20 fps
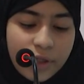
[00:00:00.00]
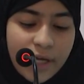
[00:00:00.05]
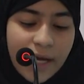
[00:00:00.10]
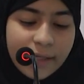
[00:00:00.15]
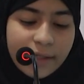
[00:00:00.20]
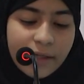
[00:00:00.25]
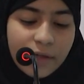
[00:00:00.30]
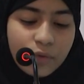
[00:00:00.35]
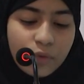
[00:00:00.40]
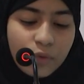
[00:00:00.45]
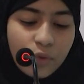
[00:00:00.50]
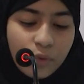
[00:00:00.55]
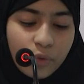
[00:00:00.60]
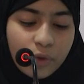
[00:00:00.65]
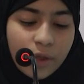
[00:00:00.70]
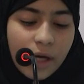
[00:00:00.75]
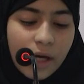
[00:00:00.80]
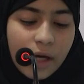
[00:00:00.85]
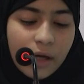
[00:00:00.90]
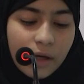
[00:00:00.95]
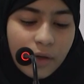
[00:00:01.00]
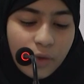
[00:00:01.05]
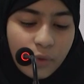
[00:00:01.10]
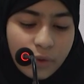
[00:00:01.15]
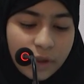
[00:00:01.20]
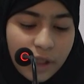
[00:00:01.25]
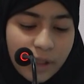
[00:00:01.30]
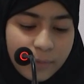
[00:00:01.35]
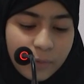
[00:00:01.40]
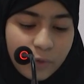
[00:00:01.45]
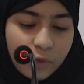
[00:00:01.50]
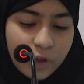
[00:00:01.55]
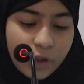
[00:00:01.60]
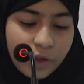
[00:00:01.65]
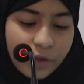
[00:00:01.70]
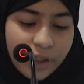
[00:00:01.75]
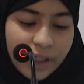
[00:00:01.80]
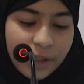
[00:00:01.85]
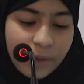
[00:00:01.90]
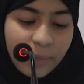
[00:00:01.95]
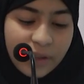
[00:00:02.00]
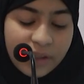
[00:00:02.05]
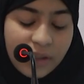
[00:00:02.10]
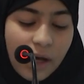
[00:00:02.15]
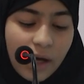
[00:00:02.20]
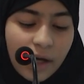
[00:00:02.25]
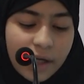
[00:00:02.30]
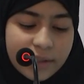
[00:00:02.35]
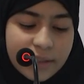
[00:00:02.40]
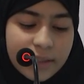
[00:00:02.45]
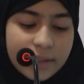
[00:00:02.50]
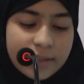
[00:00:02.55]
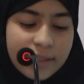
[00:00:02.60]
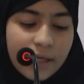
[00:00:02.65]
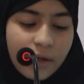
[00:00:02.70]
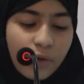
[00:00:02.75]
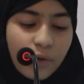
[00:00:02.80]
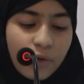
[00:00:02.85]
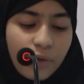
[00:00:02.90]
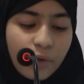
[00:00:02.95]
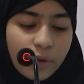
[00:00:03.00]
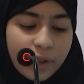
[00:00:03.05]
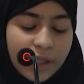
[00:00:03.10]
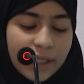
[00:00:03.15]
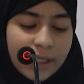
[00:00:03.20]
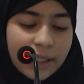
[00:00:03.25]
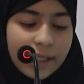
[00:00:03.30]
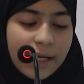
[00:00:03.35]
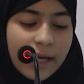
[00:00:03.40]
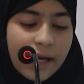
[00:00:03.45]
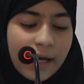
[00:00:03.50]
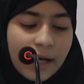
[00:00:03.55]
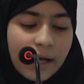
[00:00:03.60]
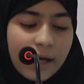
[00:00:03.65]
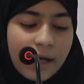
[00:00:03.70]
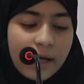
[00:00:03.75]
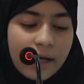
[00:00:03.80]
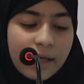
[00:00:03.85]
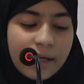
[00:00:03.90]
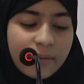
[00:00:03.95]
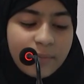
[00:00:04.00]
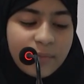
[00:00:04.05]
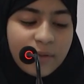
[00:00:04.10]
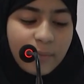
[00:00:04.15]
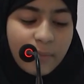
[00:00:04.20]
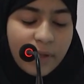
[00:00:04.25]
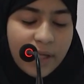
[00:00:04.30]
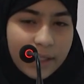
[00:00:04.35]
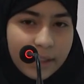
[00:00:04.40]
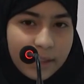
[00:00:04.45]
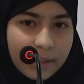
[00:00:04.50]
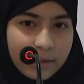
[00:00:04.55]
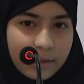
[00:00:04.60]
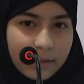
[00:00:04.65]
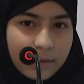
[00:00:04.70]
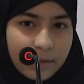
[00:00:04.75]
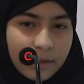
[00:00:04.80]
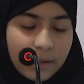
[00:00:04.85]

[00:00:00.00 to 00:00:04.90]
هناك نور آخر يمدني بطاقة تأخذني إلى عالم بعيد